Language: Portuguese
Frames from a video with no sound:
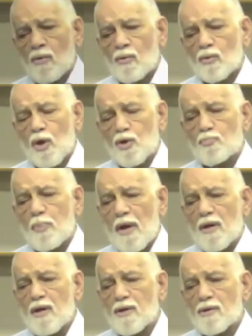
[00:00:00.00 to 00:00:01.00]
o nosso
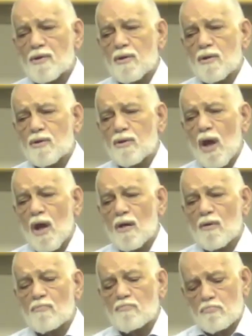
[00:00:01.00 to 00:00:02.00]
país
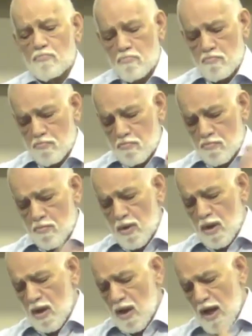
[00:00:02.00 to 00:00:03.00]
está
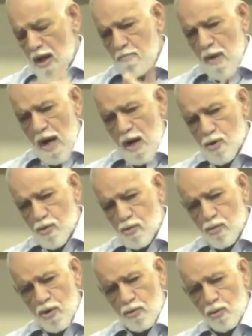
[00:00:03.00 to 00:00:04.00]
lá embaixo
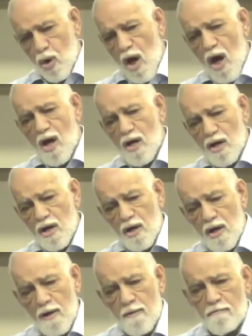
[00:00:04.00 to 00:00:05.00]
no, no
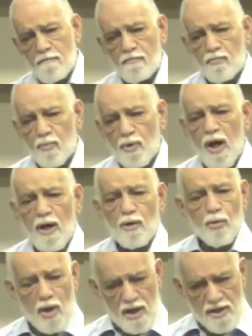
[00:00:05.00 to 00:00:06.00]
ranking da
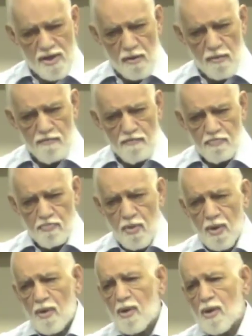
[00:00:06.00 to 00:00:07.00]
educação.
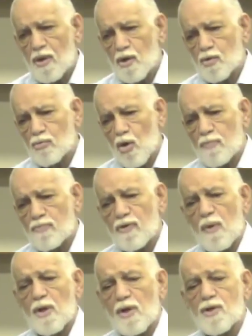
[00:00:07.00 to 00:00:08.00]
E isto,
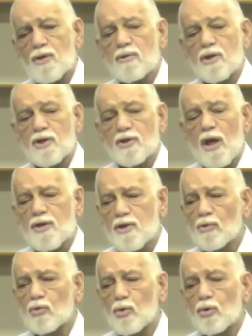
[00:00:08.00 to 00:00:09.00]
obviamente,
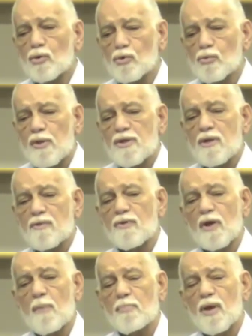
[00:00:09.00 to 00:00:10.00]
entristece a todos, mas aí
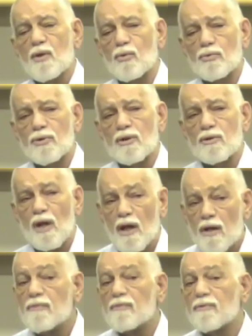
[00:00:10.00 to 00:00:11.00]
fica a pergunta: tá,
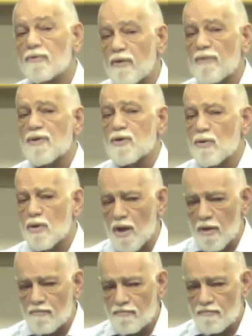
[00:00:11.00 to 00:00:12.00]
e, e vai fazer o
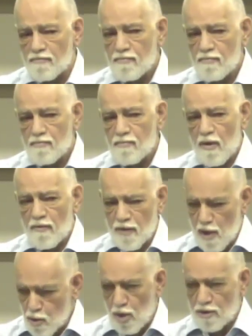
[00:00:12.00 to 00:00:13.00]
quê? Vai
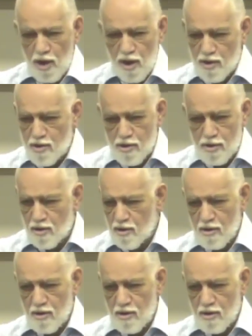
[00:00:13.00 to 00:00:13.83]
ficar só triste